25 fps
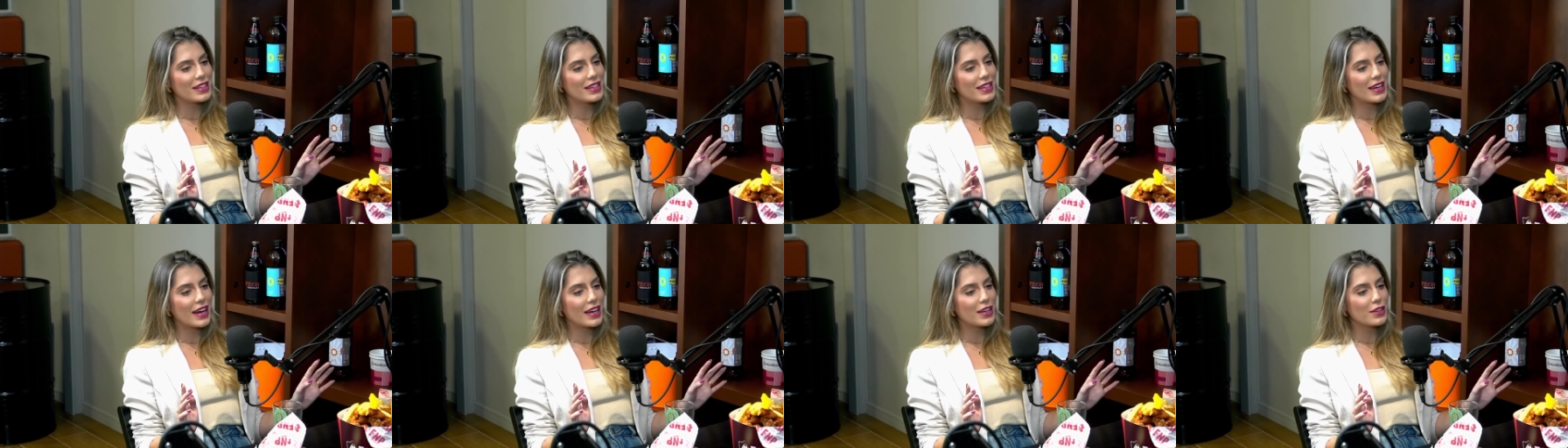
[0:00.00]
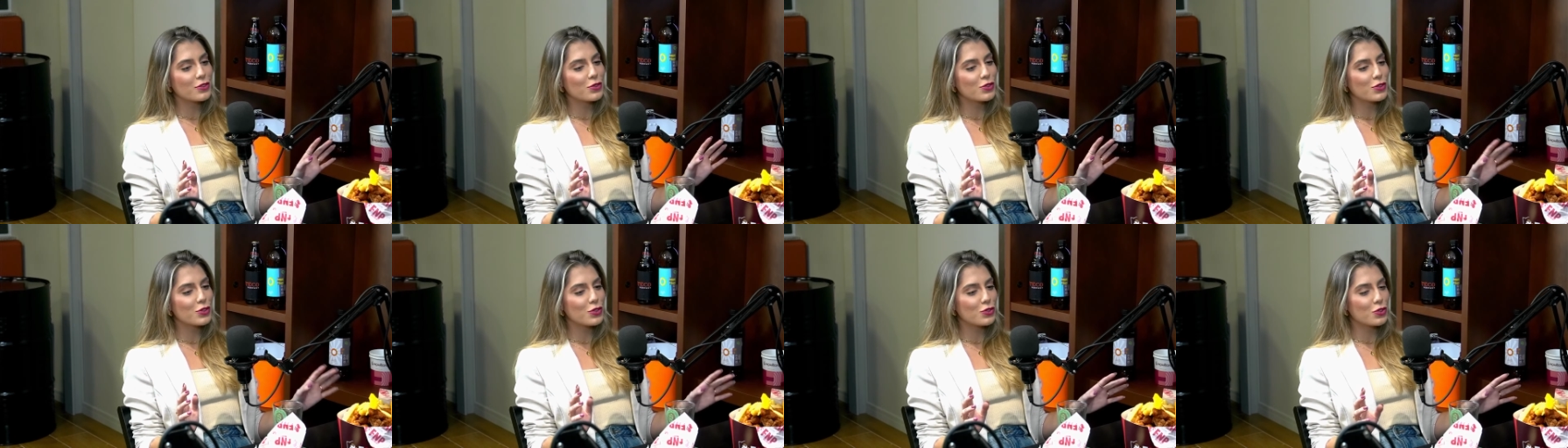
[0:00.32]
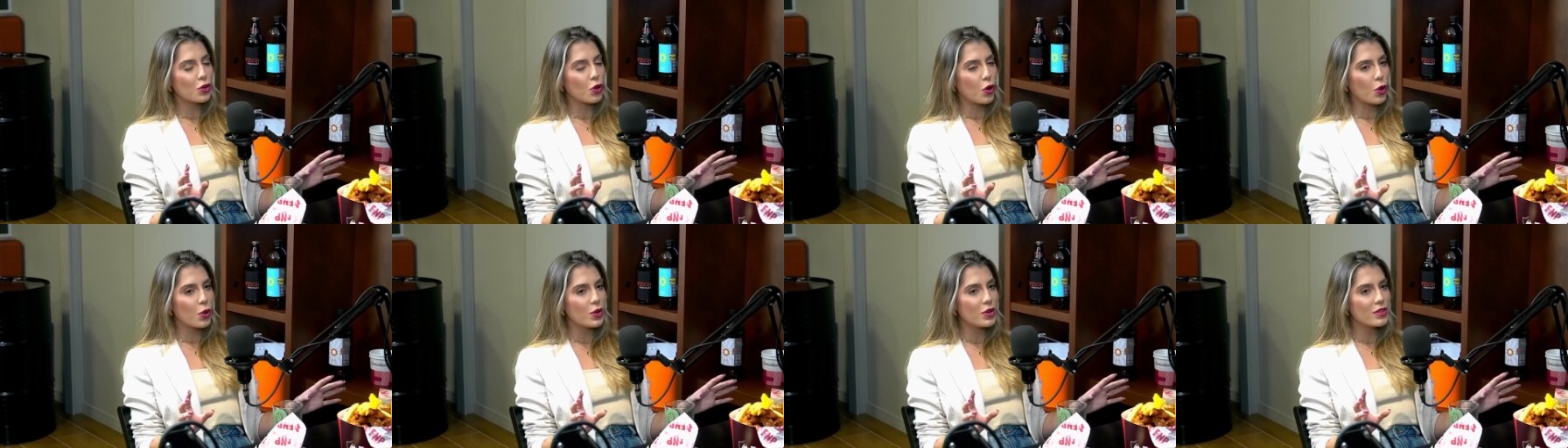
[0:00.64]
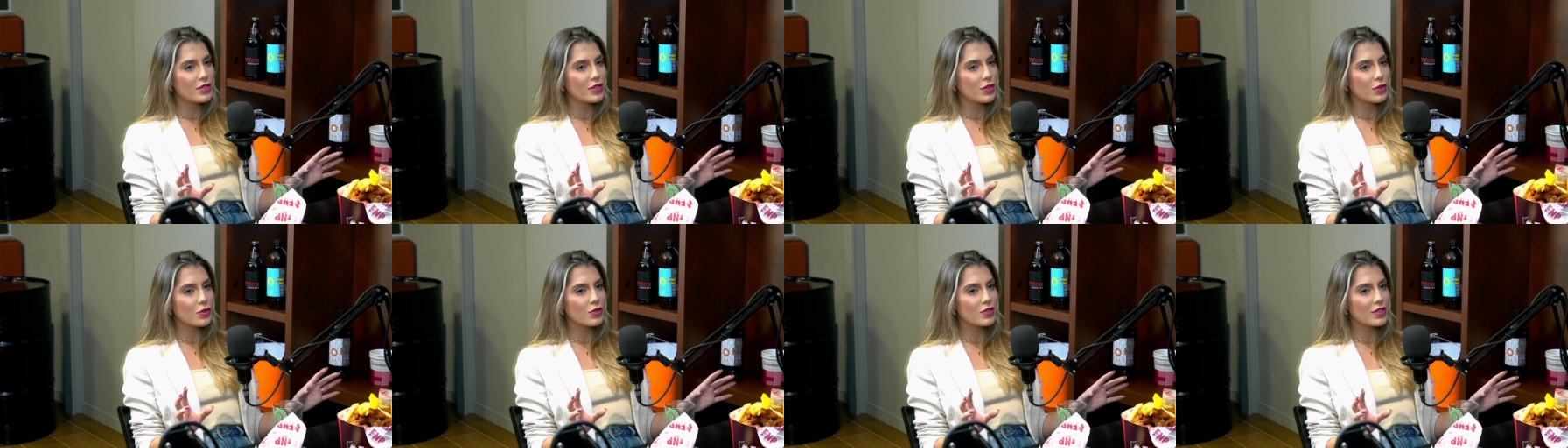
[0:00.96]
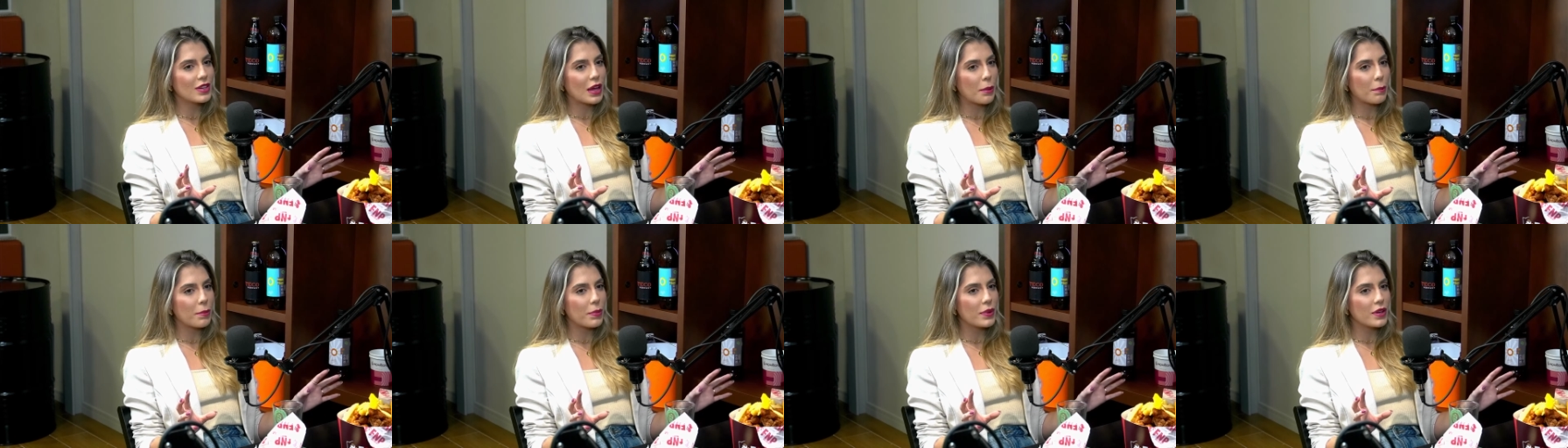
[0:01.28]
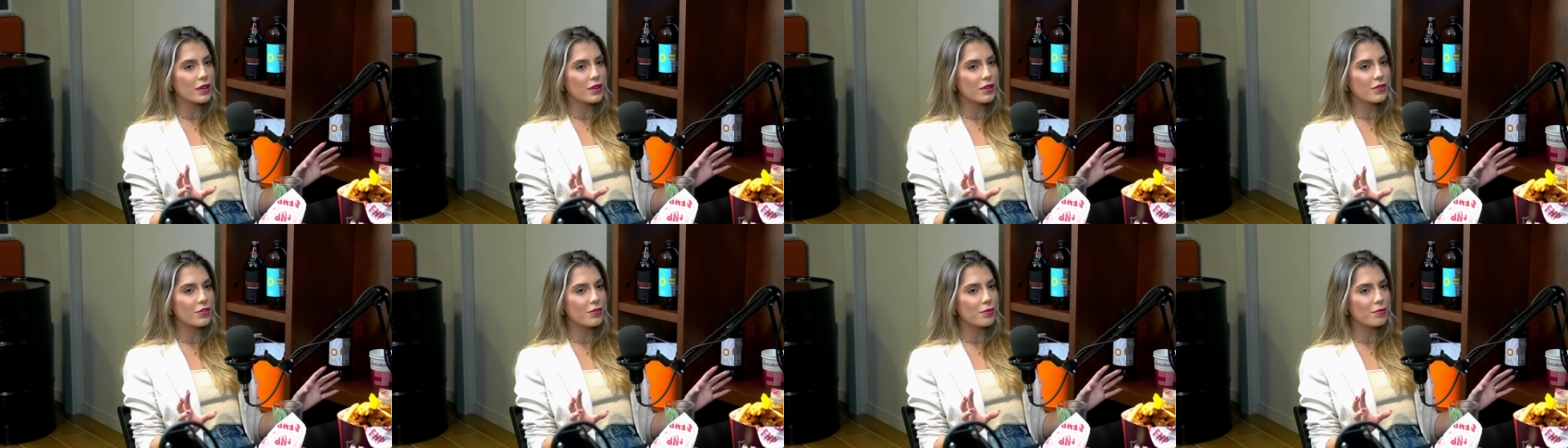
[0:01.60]
e aí nos stories eu
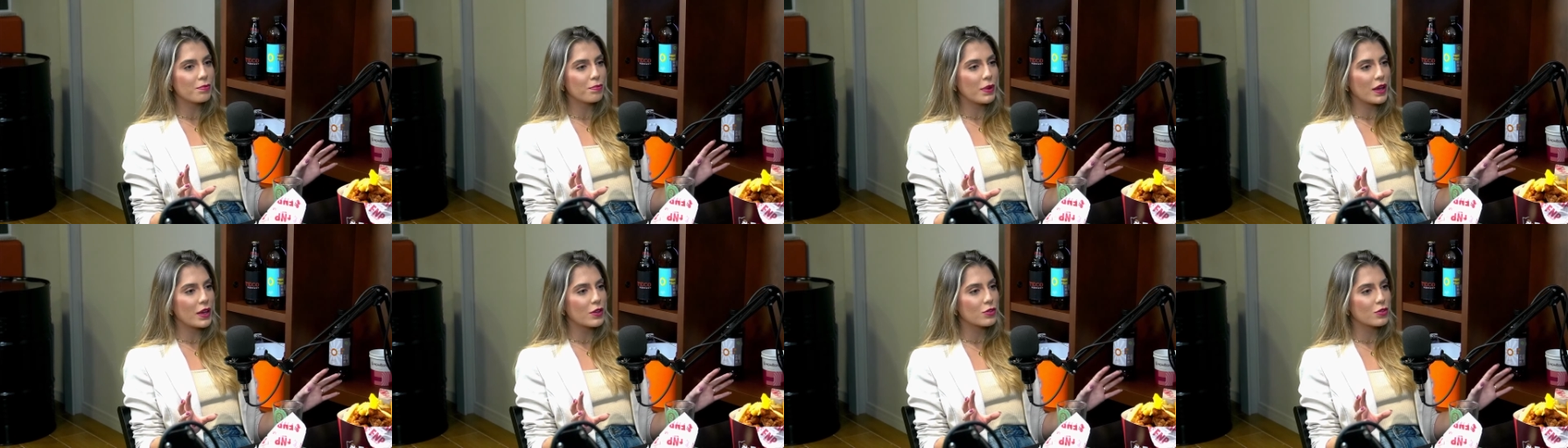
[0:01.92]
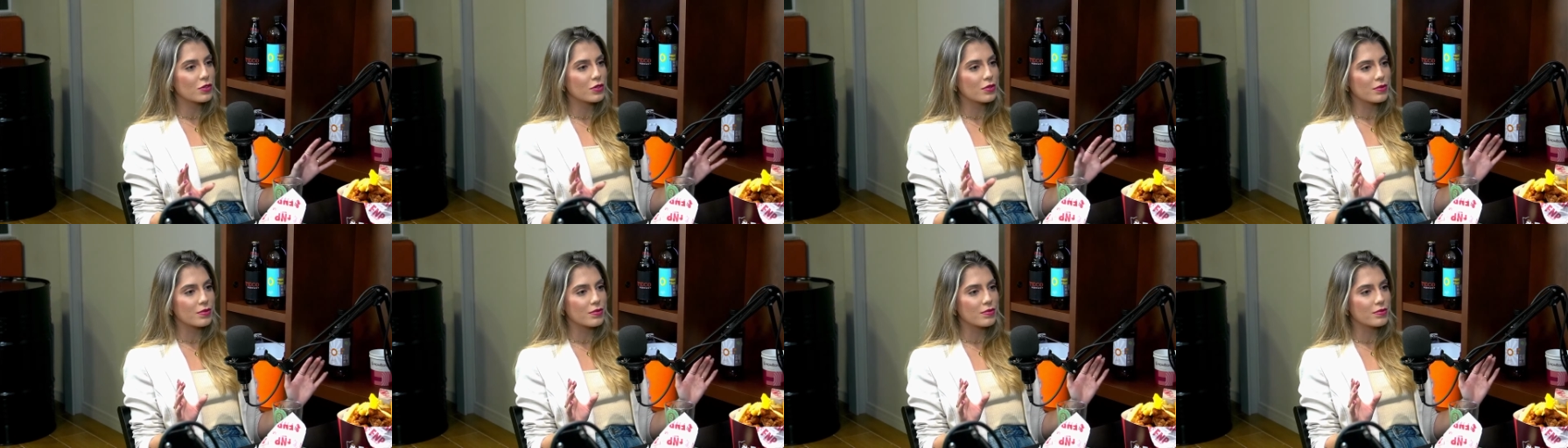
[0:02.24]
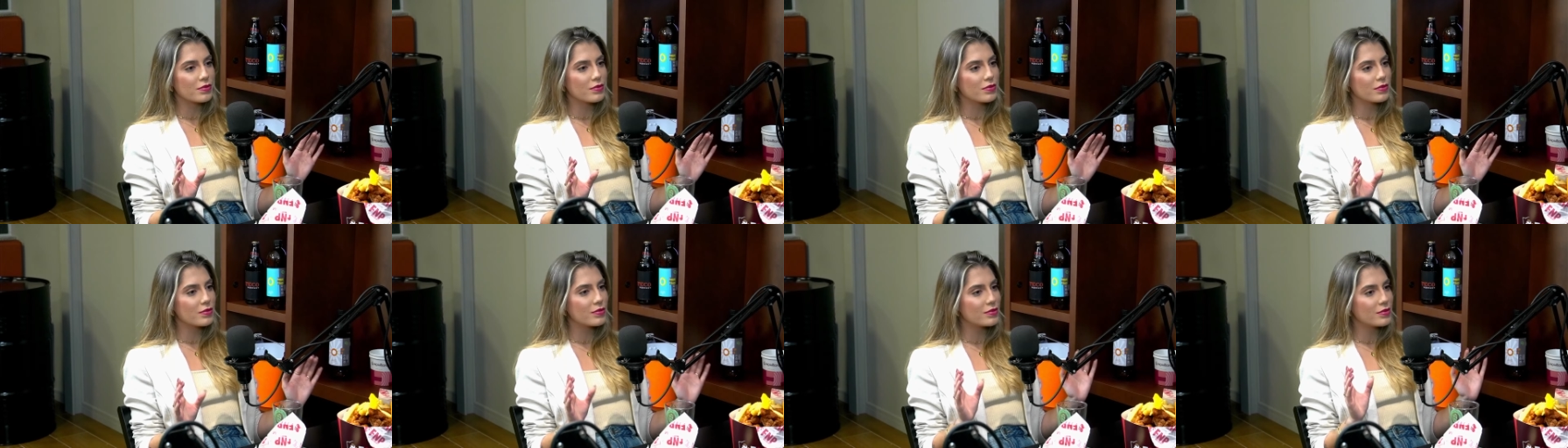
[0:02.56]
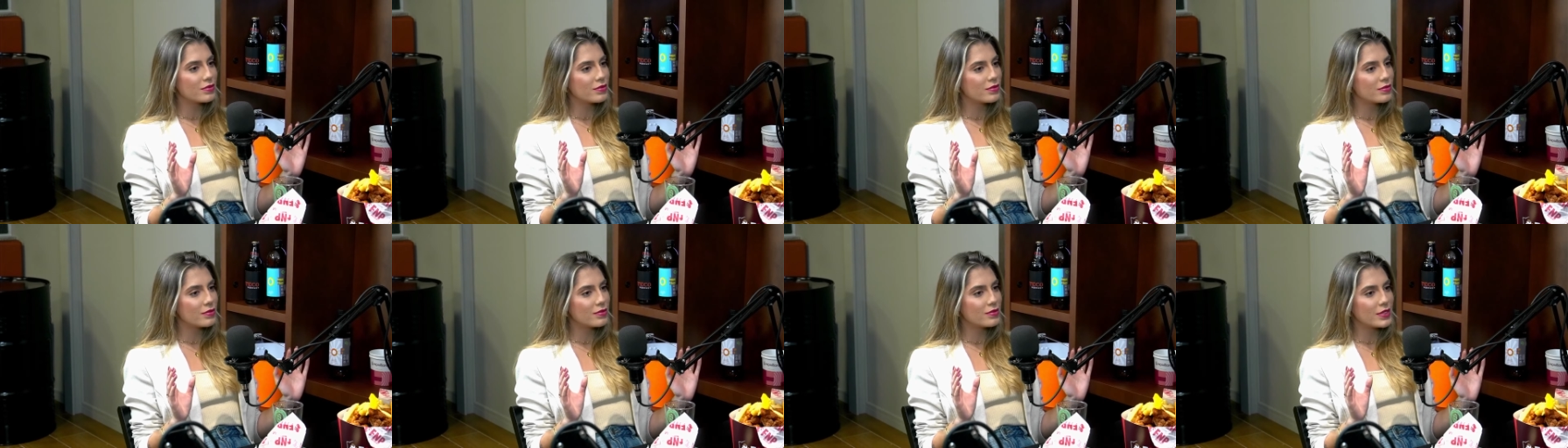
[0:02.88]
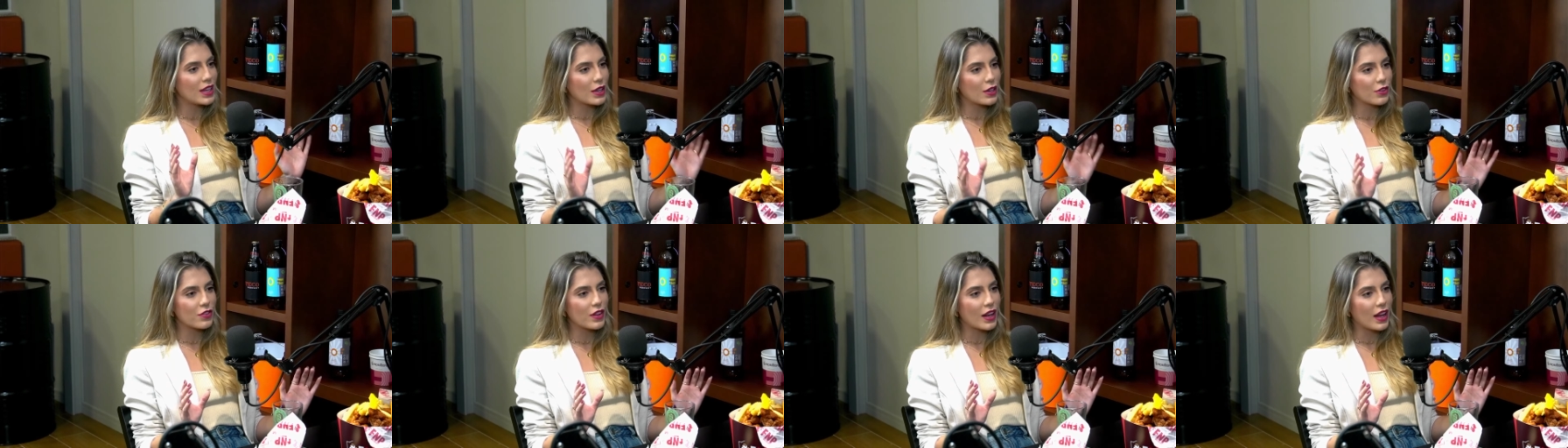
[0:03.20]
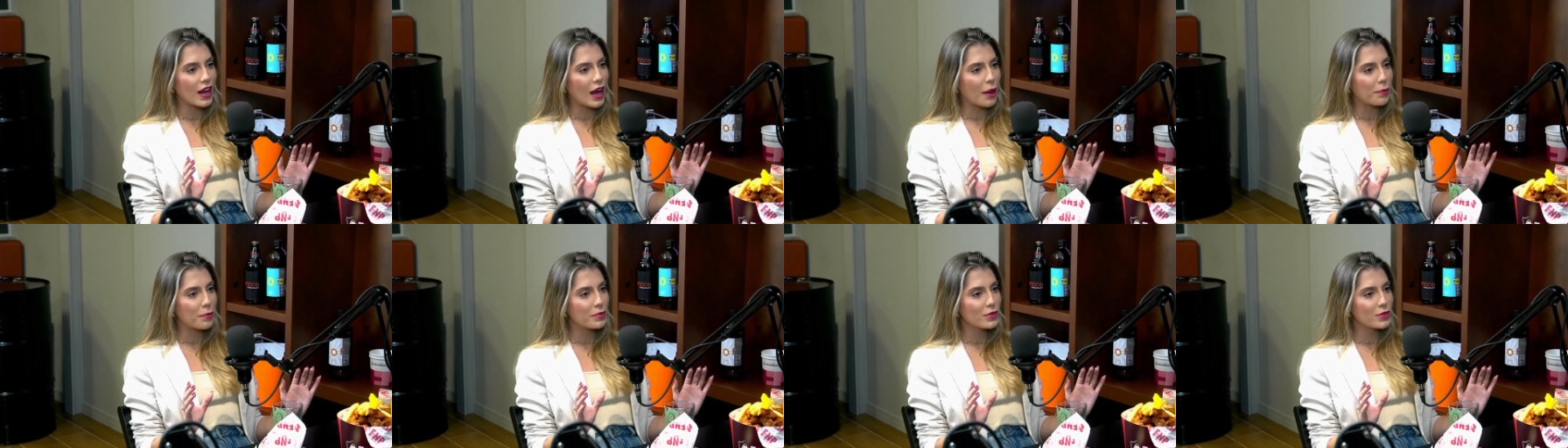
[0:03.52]
sempre penso, tem que falar
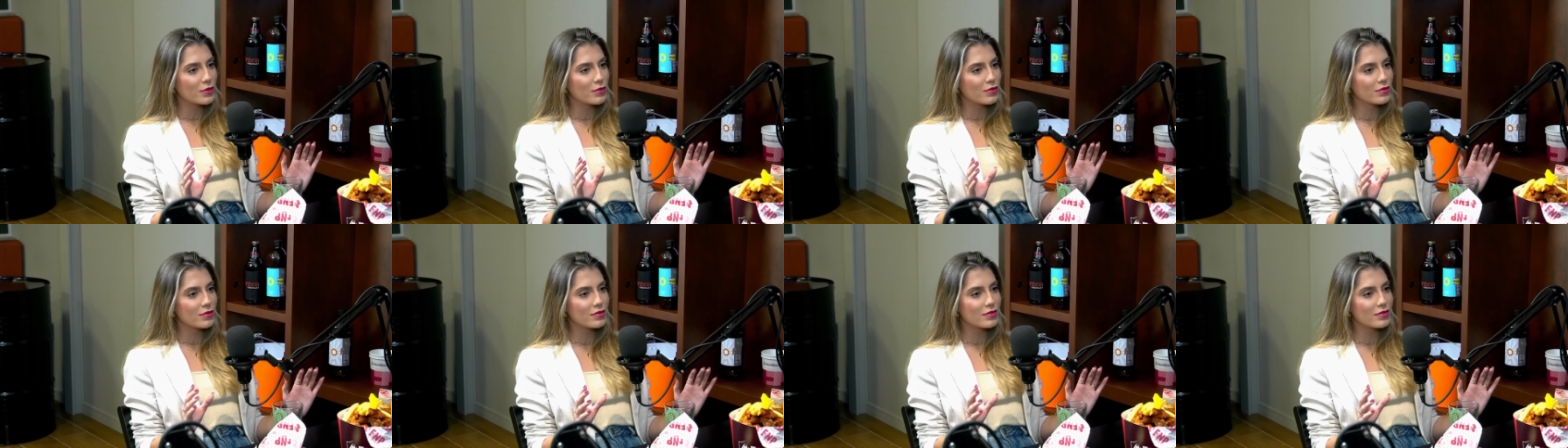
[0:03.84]
rápido.